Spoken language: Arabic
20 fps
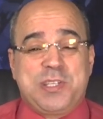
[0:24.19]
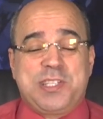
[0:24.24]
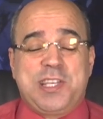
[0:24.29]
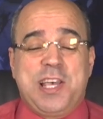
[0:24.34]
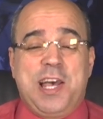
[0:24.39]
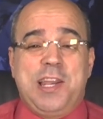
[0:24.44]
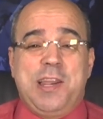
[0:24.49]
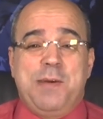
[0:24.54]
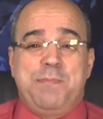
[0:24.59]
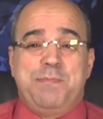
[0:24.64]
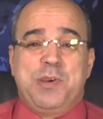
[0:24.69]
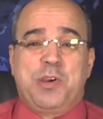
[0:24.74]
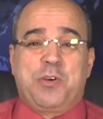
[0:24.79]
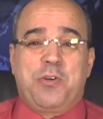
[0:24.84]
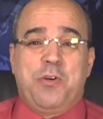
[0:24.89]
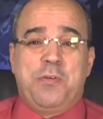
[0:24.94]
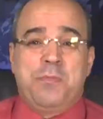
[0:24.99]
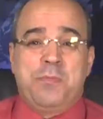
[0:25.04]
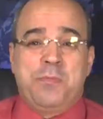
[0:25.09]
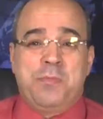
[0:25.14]
وسهلا
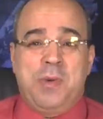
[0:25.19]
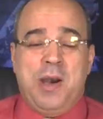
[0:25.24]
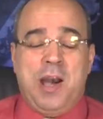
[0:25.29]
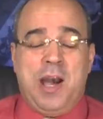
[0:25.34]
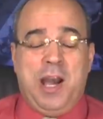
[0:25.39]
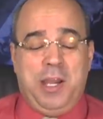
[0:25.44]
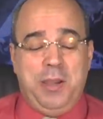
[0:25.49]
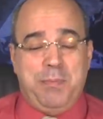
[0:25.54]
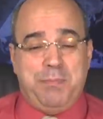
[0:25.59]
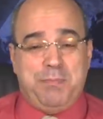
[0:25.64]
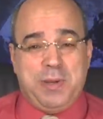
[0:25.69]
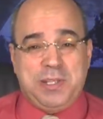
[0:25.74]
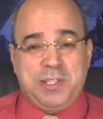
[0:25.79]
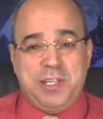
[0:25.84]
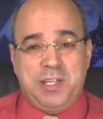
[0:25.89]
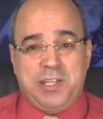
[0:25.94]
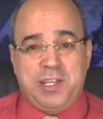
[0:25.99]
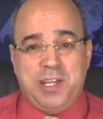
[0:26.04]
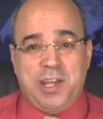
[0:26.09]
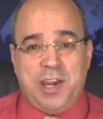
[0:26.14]
بكم
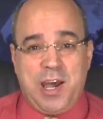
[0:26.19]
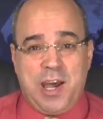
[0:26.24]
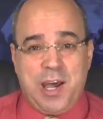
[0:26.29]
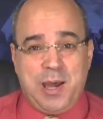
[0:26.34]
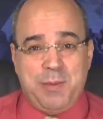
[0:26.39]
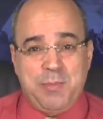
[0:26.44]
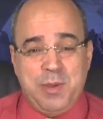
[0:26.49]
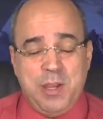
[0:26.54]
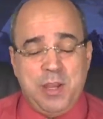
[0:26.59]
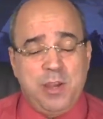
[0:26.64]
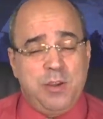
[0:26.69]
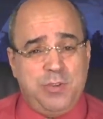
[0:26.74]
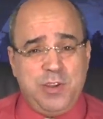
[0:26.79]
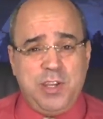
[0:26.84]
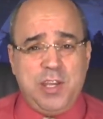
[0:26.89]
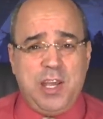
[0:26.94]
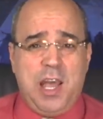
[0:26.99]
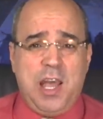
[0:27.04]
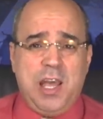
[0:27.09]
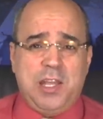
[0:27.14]
احبتي الكرام
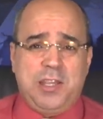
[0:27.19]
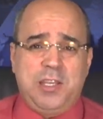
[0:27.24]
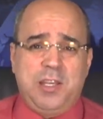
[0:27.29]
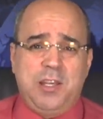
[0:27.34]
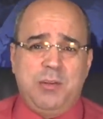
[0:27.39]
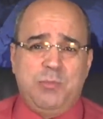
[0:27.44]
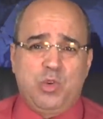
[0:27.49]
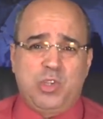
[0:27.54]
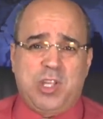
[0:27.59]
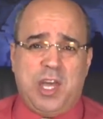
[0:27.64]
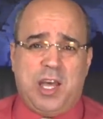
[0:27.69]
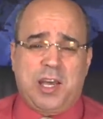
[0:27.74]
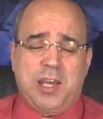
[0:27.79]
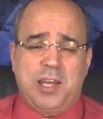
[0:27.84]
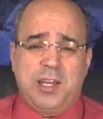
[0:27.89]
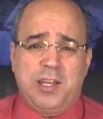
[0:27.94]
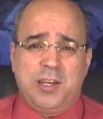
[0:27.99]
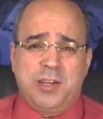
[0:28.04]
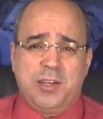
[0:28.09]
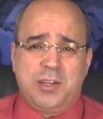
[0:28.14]
في هذه
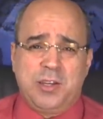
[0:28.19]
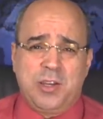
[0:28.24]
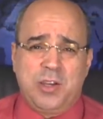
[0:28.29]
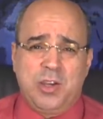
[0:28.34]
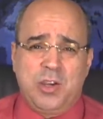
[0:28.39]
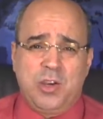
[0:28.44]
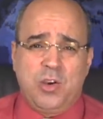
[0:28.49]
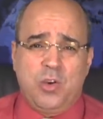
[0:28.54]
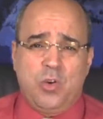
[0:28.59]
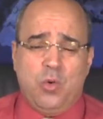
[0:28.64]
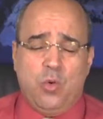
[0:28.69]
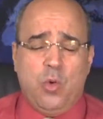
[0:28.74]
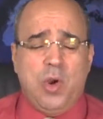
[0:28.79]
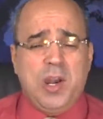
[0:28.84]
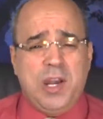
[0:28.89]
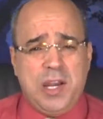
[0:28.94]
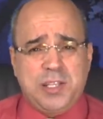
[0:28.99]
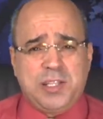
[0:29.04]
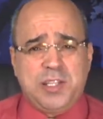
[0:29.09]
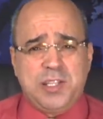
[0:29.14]
المداخله
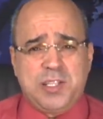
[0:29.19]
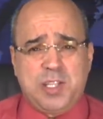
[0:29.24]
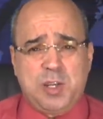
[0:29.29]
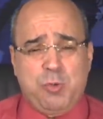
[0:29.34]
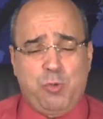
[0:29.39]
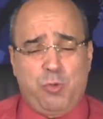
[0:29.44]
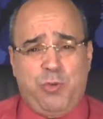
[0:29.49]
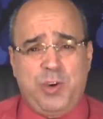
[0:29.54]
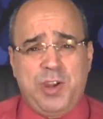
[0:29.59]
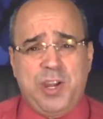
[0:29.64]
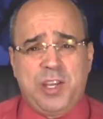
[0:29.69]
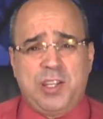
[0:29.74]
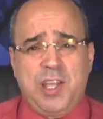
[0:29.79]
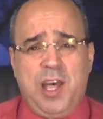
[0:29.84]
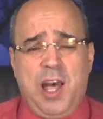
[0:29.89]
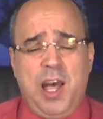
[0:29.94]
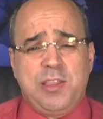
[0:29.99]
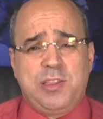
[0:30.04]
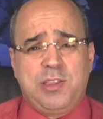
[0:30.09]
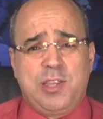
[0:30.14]
والتي سوف
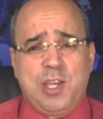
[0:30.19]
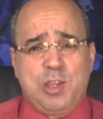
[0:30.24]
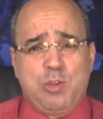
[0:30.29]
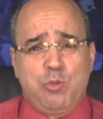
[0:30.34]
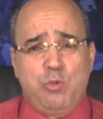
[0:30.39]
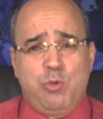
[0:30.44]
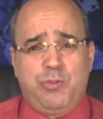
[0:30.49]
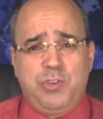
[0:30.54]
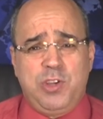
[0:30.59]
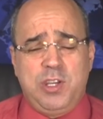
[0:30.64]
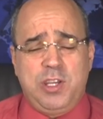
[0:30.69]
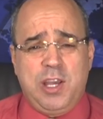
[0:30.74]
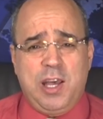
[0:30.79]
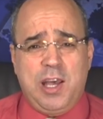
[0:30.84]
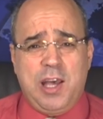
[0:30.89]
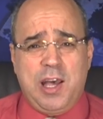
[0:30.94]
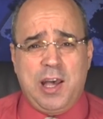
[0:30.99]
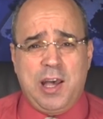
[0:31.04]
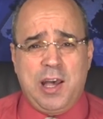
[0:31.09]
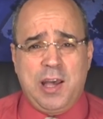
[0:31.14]
نتحدث
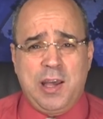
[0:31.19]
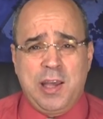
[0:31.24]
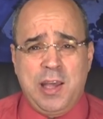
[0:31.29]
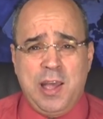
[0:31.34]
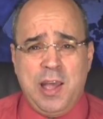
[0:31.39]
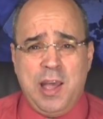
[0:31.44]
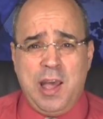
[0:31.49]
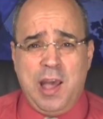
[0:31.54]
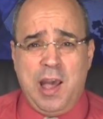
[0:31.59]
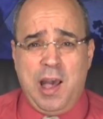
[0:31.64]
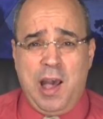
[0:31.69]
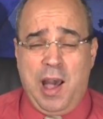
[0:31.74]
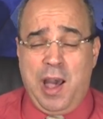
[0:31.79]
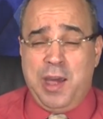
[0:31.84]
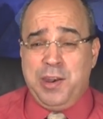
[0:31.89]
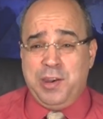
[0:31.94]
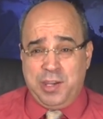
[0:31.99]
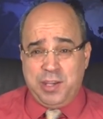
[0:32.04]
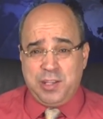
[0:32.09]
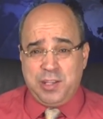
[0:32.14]
فيها عن